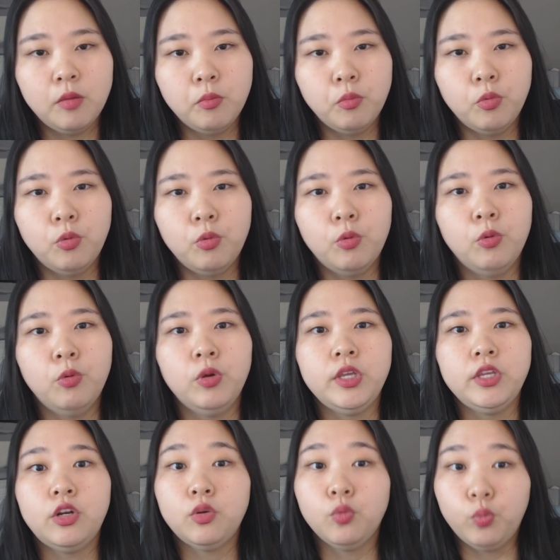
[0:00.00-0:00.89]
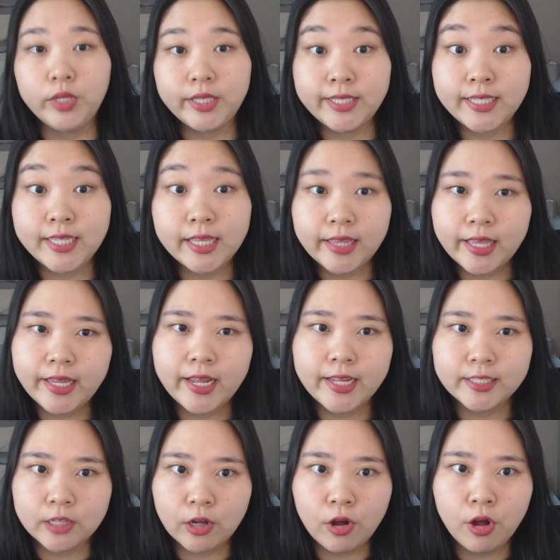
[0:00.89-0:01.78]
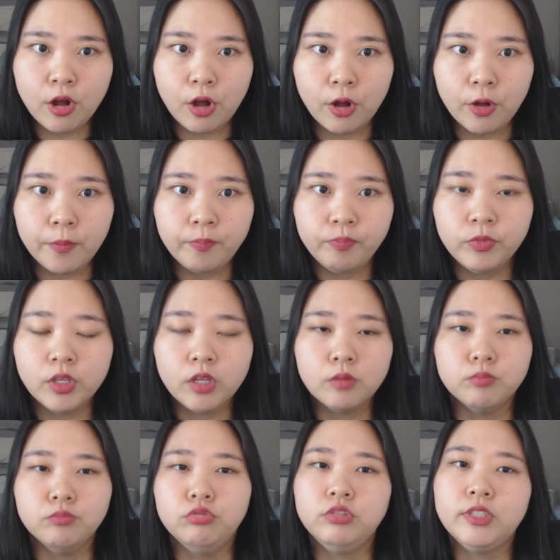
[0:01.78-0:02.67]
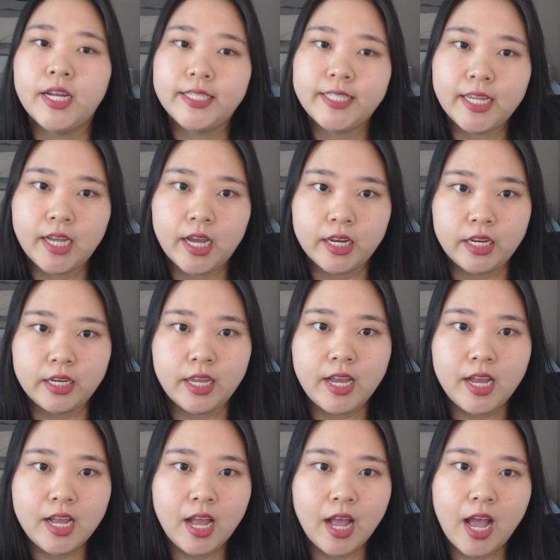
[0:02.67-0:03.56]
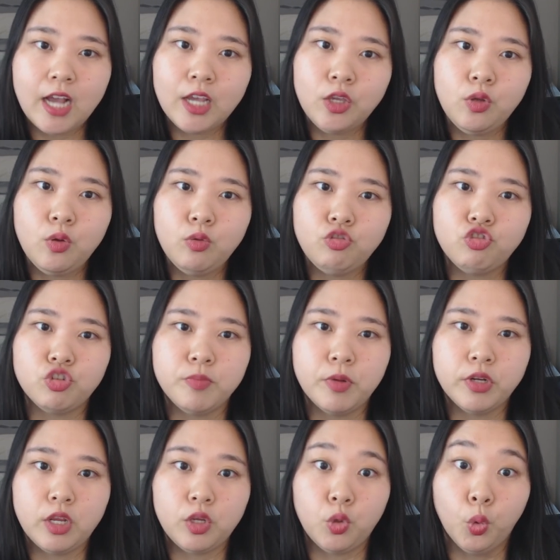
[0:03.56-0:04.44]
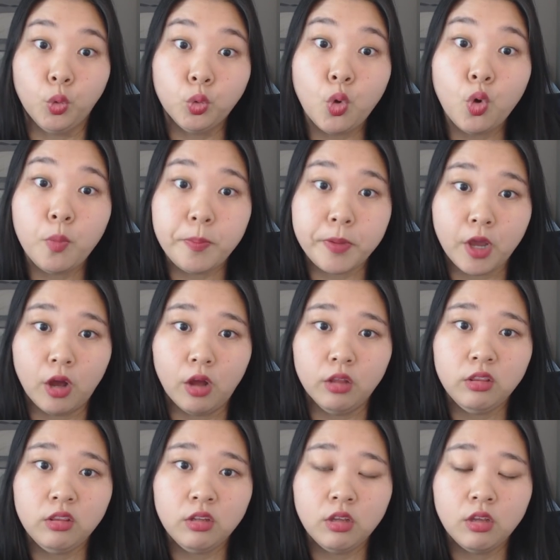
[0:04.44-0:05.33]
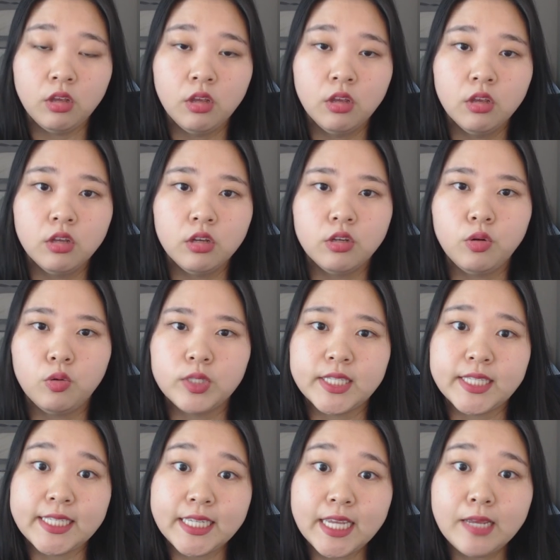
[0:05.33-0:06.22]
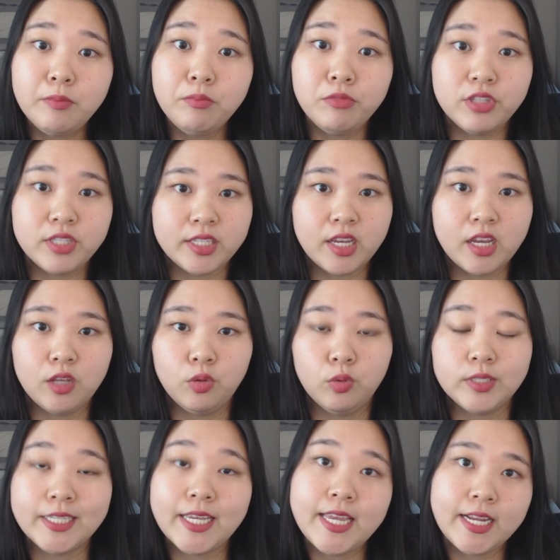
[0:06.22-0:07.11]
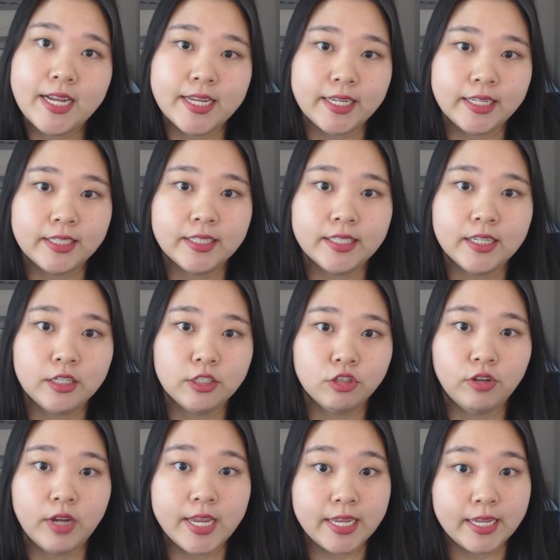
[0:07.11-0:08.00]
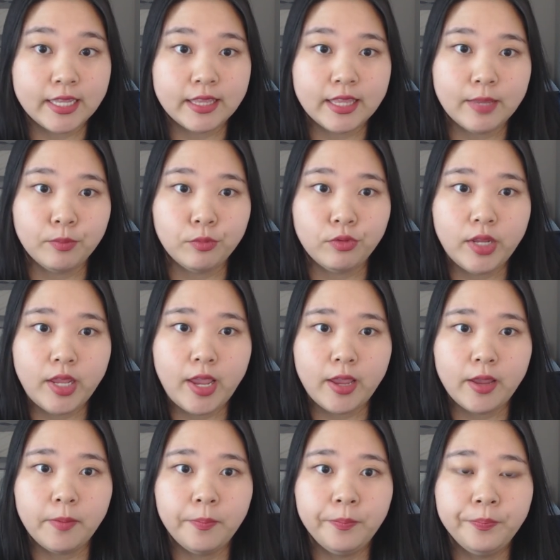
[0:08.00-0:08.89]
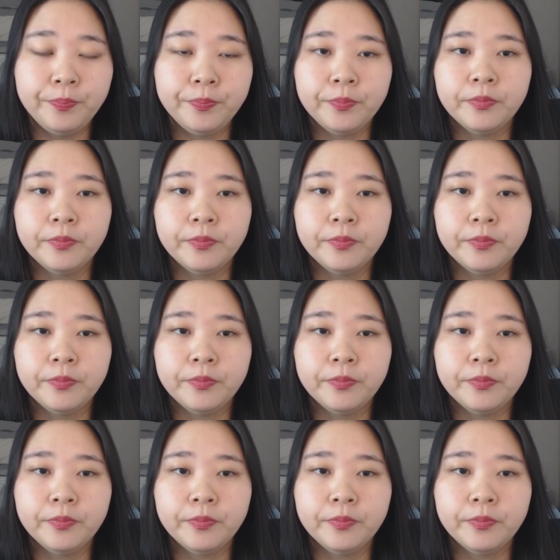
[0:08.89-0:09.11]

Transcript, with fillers: 뭐 이런 위치에 따라서 문화생활이나 학교 주변의 교통편 그리고 치안 문제에도 차이가 있을 수가 있기 때문에